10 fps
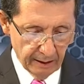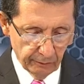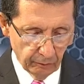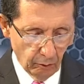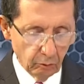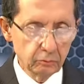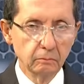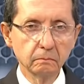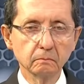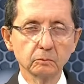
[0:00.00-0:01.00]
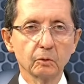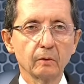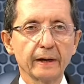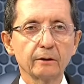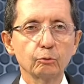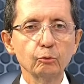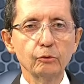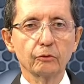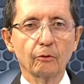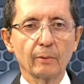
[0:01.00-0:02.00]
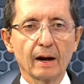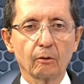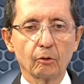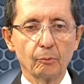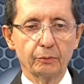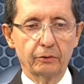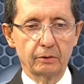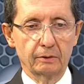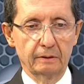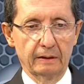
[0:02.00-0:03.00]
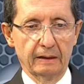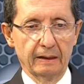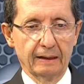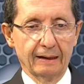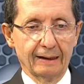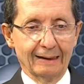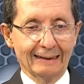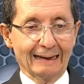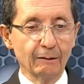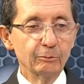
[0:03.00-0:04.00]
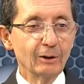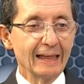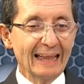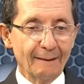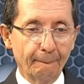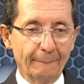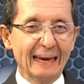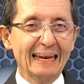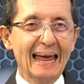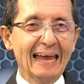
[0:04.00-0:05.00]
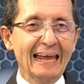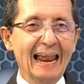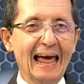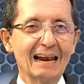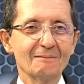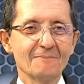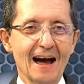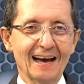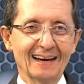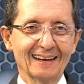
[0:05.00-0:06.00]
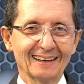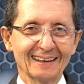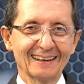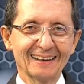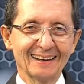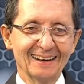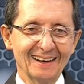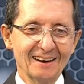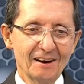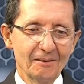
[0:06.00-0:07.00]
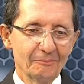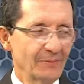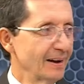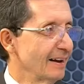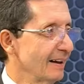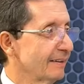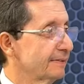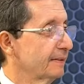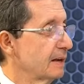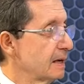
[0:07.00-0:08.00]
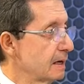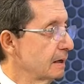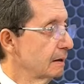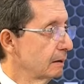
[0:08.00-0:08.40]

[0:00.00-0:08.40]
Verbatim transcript: realizó un, estudio sobre la corrupción que a uno le da pena en el alma. Pero muy valiente del Ministerio